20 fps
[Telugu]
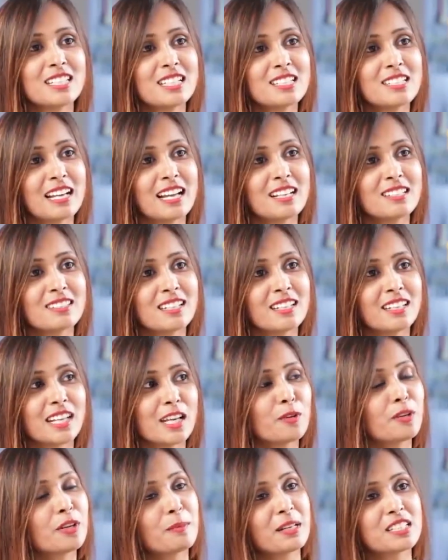ఇచ్చిన ఛాన్స్కి
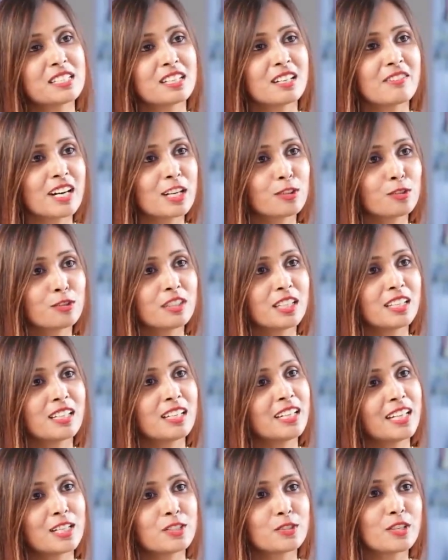నేను కూడా మంచిగా వాడితో
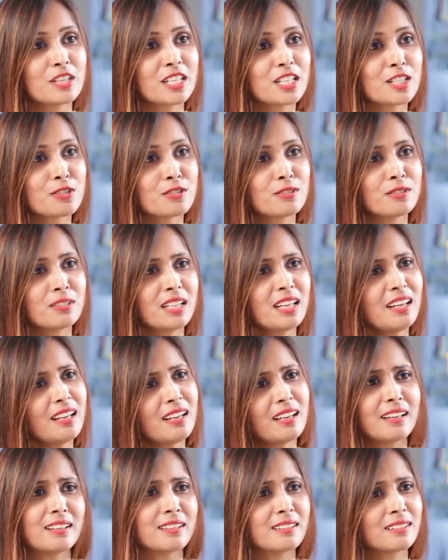తిరిగి ఎంజాయ్ చేస్తుంటే
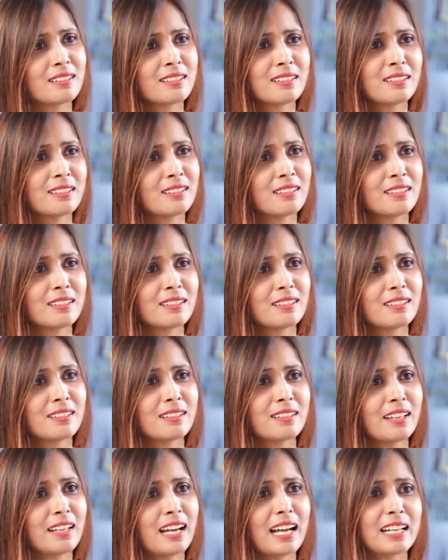
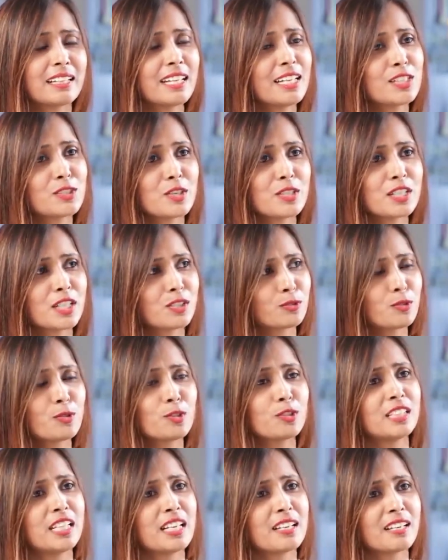అట్లా ఎంజాయ్
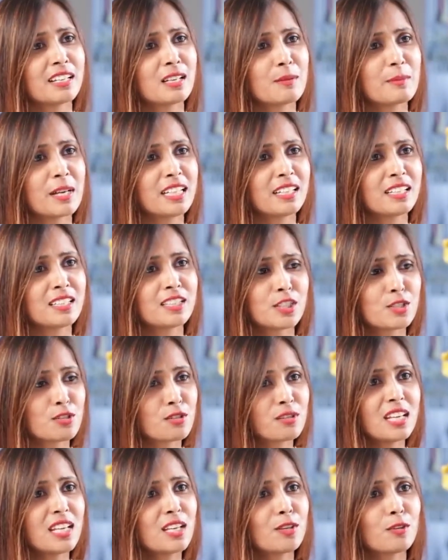చేసుకుంటూ సీక్రెట్గా మెయింటైన్
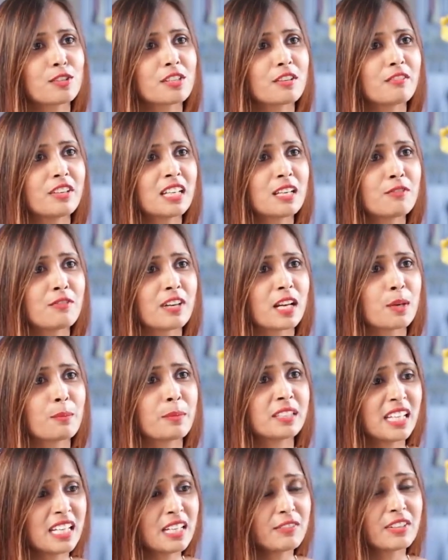చేస్తుంటే ఈ రోజు ఎవరికి ఫరక్
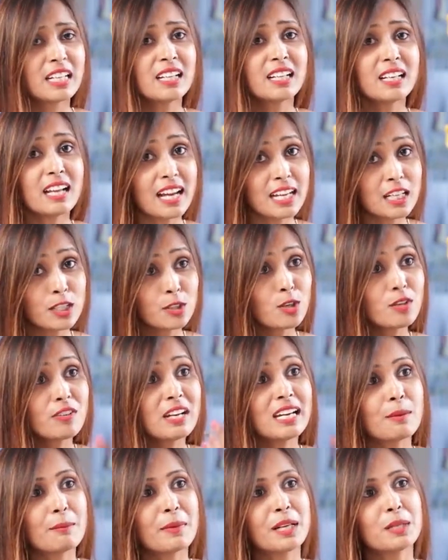దీనివల్ల నా ఇంట్లో
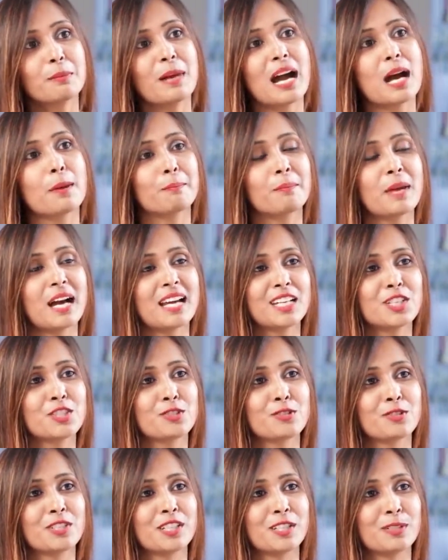వాళ్ళు నమ్మడం
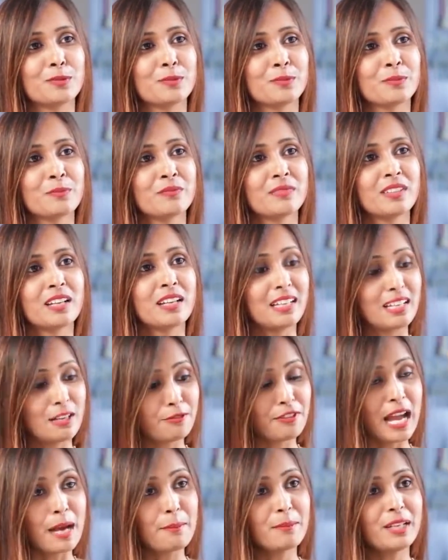మానేసిరు నన్ను నా
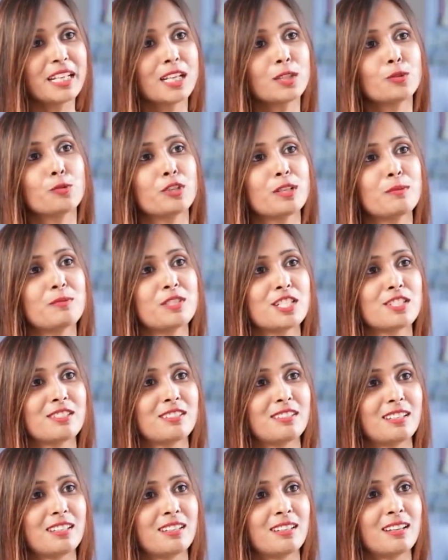ఫ్యామిలీకి దూరం
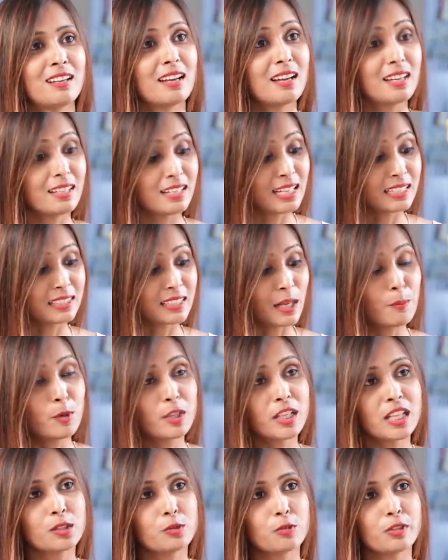చేసింది నా
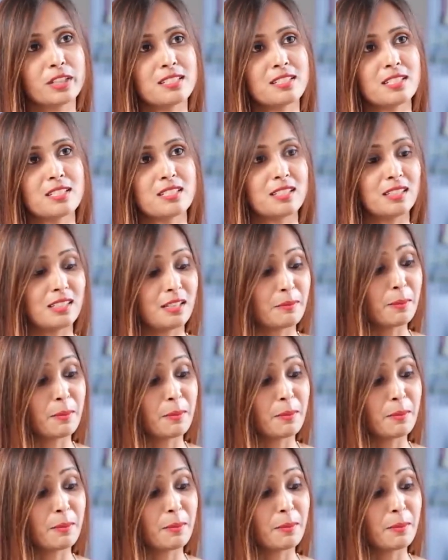తమ్ముడికి దూరం చేసింది